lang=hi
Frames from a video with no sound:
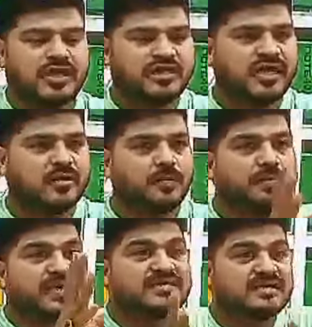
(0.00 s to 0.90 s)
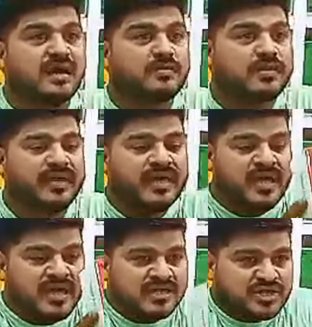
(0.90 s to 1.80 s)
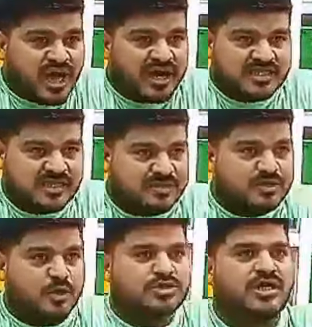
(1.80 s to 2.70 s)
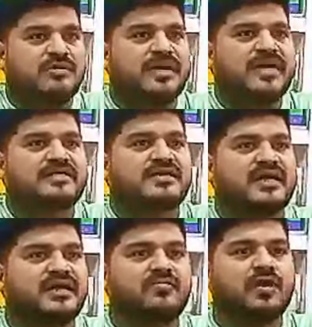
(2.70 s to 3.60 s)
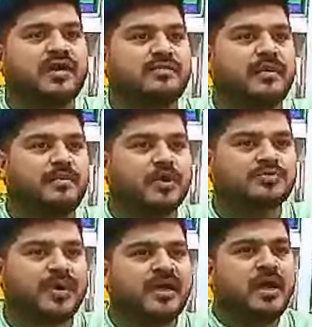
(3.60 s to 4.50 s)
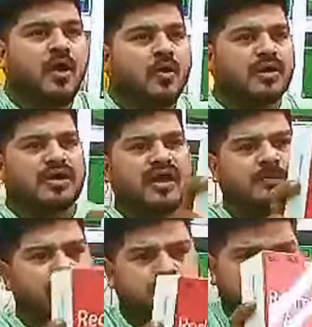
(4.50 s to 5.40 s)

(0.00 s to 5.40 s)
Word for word: देने जा रहा हूँ बीस हजार रुपए में चार जीबी चौसठ जीबी एक साल की वारंटी में बॉक्स पैक और अगर आपको